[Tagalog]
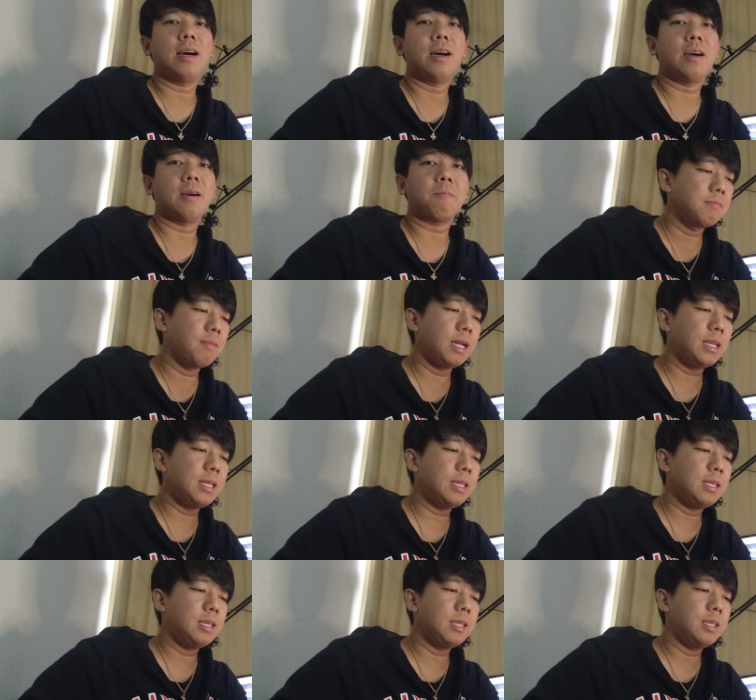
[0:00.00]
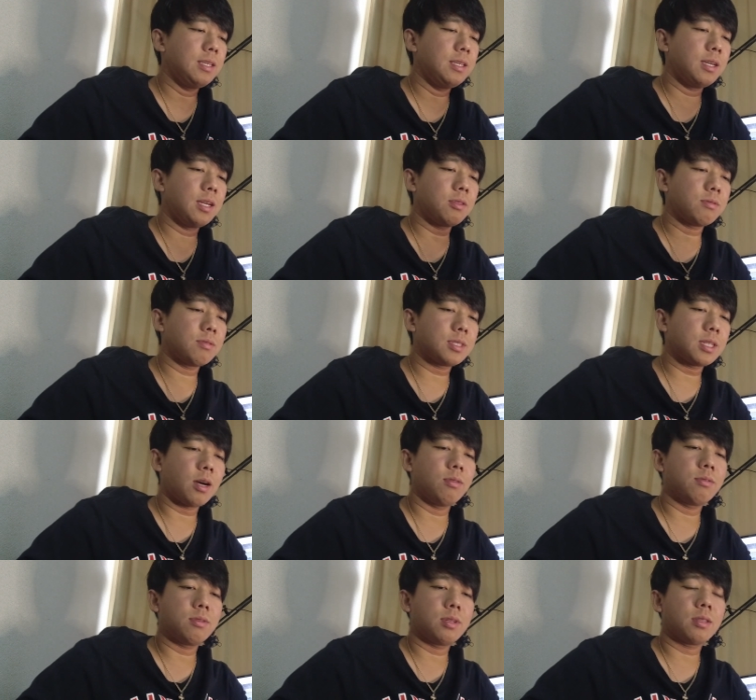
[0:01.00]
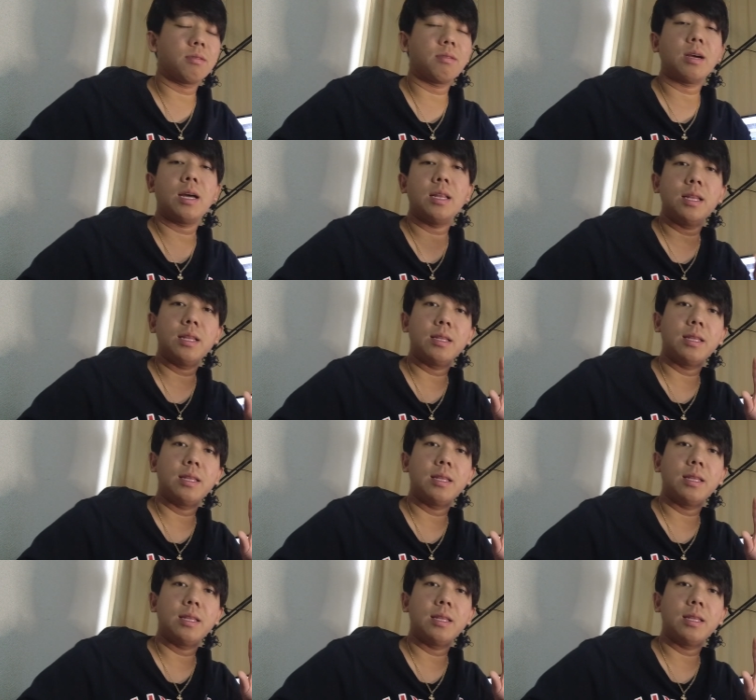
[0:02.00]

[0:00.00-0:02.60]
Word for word: Ah, bali itong sahod ko na to dahil,